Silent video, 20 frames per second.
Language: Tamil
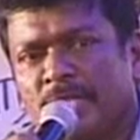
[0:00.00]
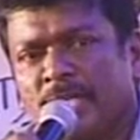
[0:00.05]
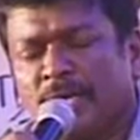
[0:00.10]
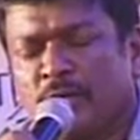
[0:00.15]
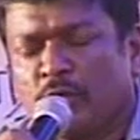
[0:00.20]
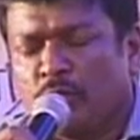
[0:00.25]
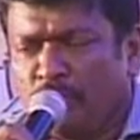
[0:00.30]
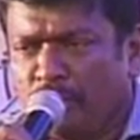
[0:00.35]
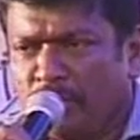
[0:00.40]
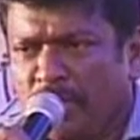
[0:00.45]

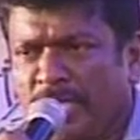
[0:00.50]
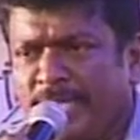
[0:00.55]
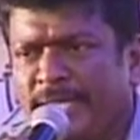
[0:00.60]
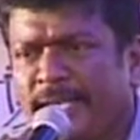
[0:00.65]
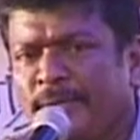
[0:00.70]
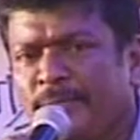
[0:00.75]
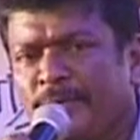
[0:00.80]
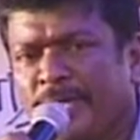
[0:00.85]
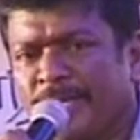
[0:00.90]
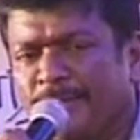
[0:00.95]
நான் ரொம்ப
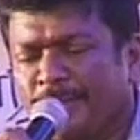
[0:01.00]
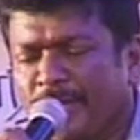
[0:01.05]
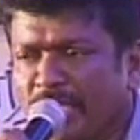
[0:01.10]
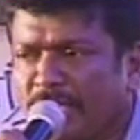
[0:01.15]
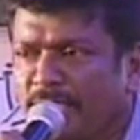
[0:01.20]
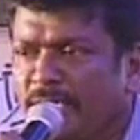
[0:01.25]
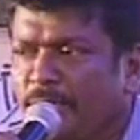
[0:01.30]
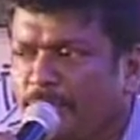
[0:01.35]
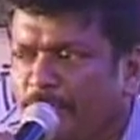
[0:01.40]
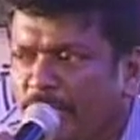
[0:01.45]
அதிகமாக என்
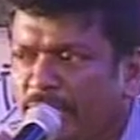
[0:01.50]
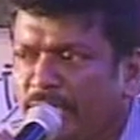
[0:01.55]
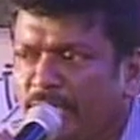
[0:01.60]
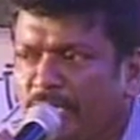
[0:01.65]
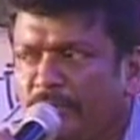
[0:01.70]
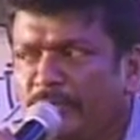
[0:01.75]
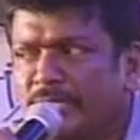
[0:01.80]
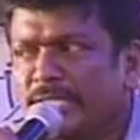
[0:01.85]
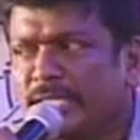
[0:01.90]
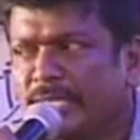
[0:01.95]
மனசுக்கு
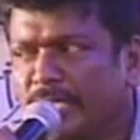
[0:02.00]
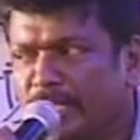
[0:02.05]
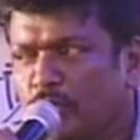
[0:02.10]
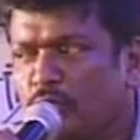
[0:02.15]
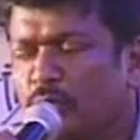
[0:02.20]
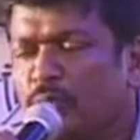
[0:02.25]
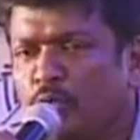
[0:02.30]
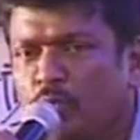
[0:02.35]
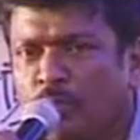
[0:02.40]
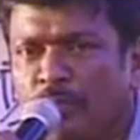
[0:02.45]
பக்கத்தில் வச்சுருக்கேன்
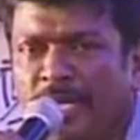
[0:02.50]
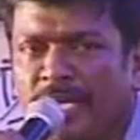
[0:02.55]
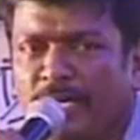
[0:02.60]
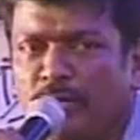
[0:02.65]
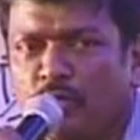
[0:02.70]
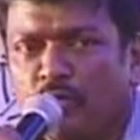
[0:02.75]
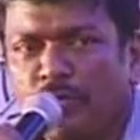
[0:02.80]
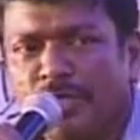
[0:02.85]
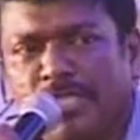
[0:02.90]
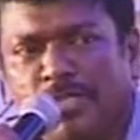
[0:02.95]
அது ரொம்ப
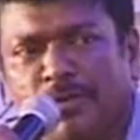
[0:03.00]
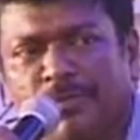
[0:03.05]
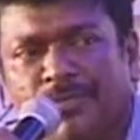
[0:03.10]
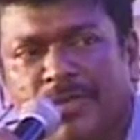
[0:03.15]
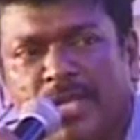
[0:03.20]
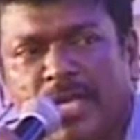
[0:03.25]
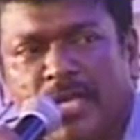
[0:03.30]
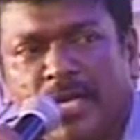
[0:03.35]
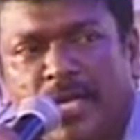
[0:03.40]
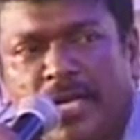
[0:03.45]
உண்மையான ஒரு விஷயம்
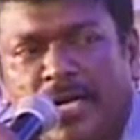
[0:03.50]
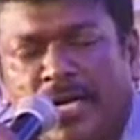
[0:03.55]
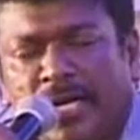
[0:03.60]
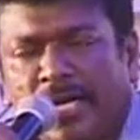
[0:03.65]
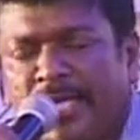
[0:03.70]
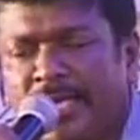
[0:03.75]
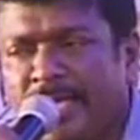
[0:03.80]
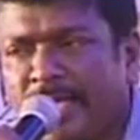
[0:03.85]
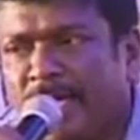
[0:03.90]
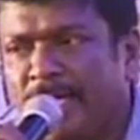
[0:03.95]

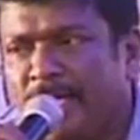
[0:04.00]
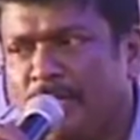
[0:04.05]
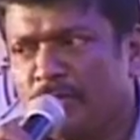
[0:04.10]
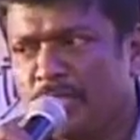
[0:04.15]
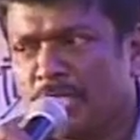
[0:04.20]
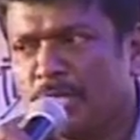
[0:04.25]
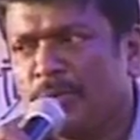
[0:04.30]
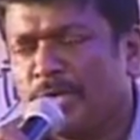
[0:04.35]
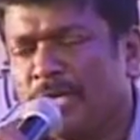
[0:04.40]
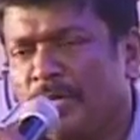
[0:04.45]
இந்த ரெண்டு
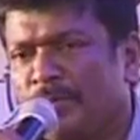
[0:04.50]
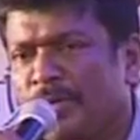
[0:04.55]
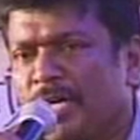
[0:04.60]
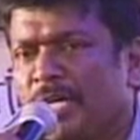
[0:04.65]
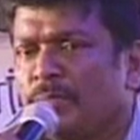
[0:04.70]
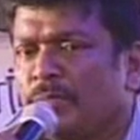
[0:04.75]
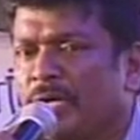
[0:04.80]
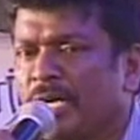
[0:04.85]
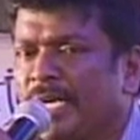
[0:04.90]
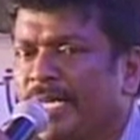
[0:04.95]
வருஷமா நான்
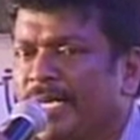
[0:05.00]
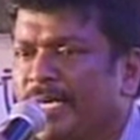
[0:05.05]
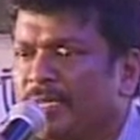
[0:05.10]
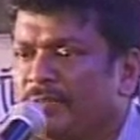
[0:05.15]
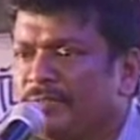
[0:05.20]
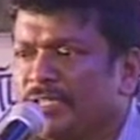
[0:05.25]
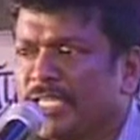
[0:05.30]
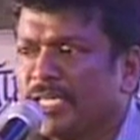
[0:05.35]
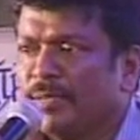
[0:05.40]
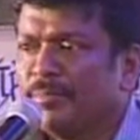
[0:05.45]
படம்
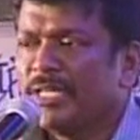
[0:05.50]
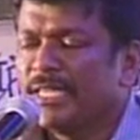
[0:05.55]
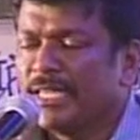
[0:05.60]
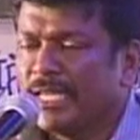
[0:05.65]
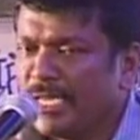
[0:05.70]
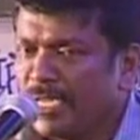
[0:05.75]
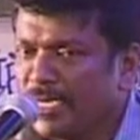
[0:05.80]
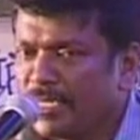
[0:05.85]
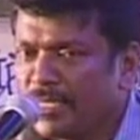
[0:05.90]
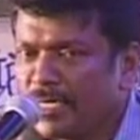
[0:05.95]
பண்ணலைங்கிற விஷயமே
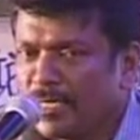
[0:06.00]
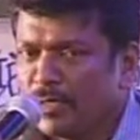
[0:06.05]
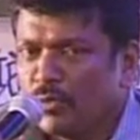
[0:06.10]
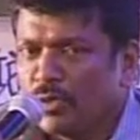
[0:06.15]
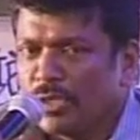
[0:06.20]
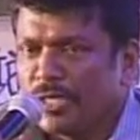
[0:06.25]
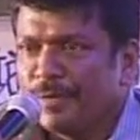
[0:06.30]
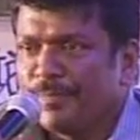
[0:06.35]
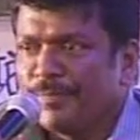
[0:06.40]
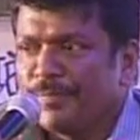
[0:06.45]
தெரியாத
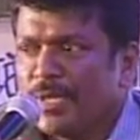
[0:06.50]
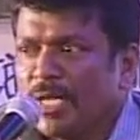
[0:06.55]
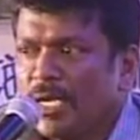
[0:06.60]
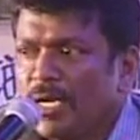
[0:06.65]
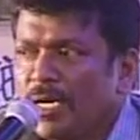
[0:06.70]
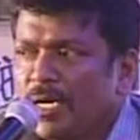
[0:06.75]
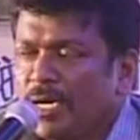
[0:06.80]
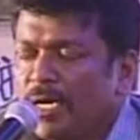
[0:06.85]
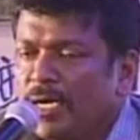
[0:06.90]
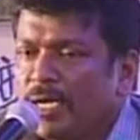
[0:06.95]
அளவுக்கு
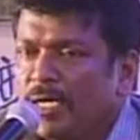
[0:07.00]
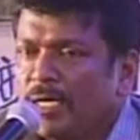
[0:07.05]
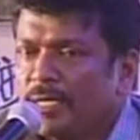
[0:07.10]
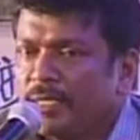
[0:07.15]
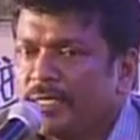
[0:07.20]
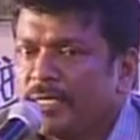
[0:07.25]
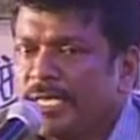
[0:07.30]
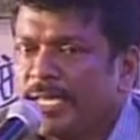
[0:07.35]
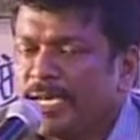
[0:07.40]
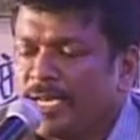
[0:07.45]

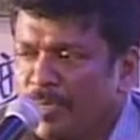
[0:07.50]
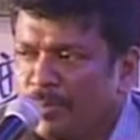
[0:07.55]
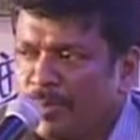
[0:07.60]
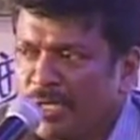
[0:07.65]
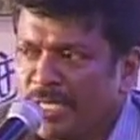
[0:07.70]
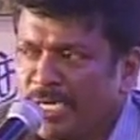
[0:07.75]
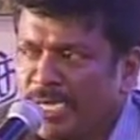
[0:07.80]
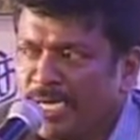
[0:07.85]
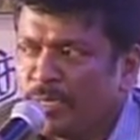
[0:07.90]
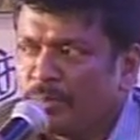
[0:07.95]
எல்லா
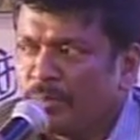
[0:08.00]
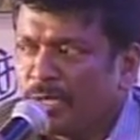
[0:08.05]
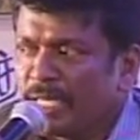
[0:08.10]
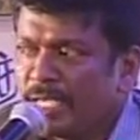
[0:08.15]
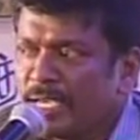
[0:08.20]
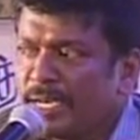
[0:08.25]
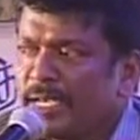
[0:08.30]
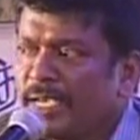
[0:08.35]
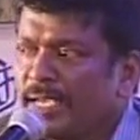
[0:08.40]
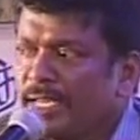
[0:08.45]
பத்திரிகைகளையும்
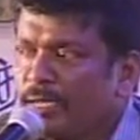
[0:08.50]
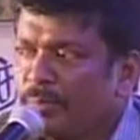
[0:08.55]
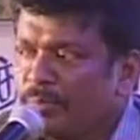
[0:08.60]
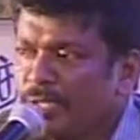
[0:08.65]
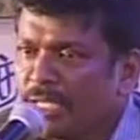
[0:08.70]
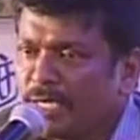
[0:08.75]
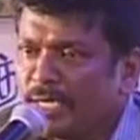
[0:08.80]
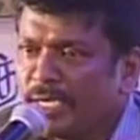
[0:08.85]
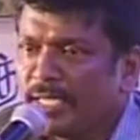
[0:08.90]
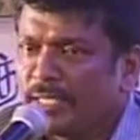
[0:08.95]
பார்த்தீங்கன்னா என்னை
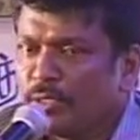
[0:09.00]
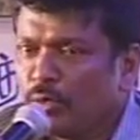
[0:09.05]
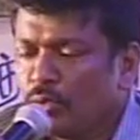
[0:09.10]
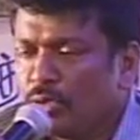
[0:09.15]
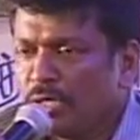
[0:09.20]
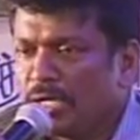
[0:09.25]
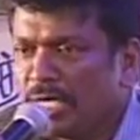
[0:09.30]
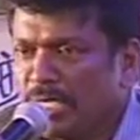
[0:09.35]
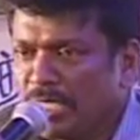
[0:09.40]
பற்றின ஏதோ ஒரு